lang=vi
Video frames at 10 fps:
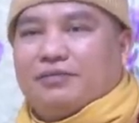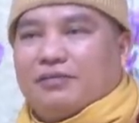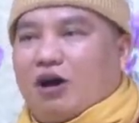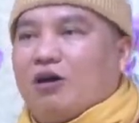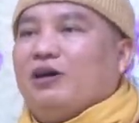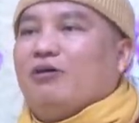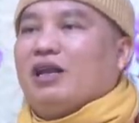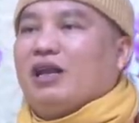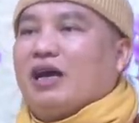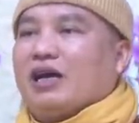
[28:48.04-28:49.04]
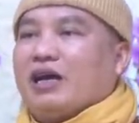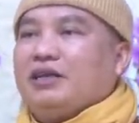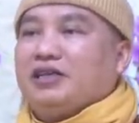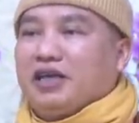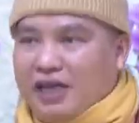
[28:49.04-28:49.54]
đó mới gọi là cái
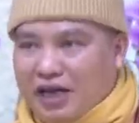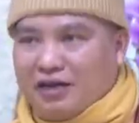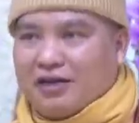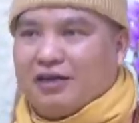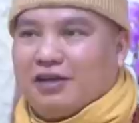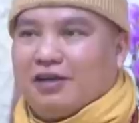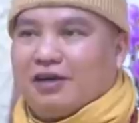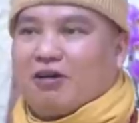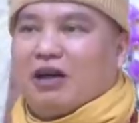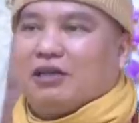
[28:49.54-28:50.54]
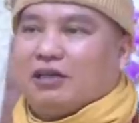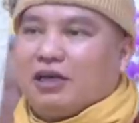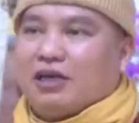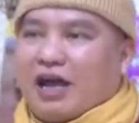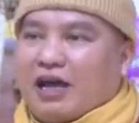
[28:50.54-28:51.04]
chính nhân còn
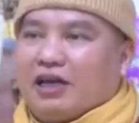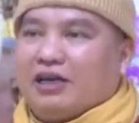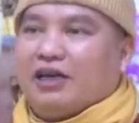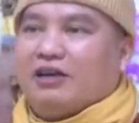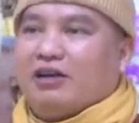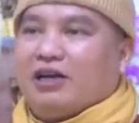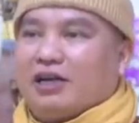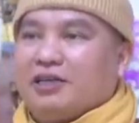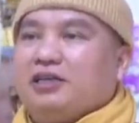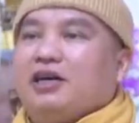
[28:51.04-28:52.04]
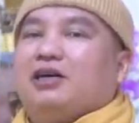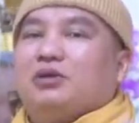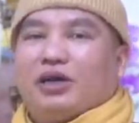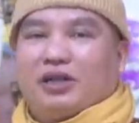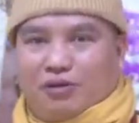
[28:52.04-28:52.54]
tất cả cái kia nó là cái trợ
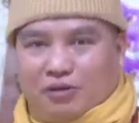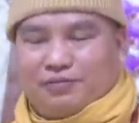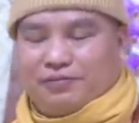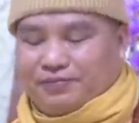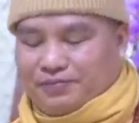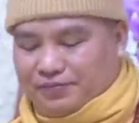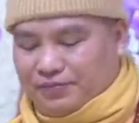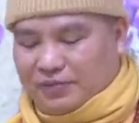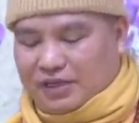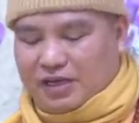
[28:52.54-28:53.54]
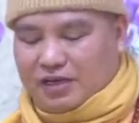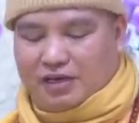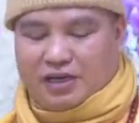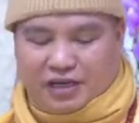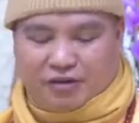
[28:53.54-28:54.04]
duyên thôi đấy,
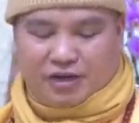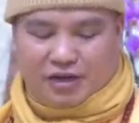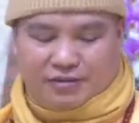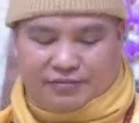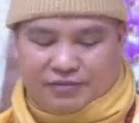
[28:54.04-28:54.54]
nhớ cái điều đó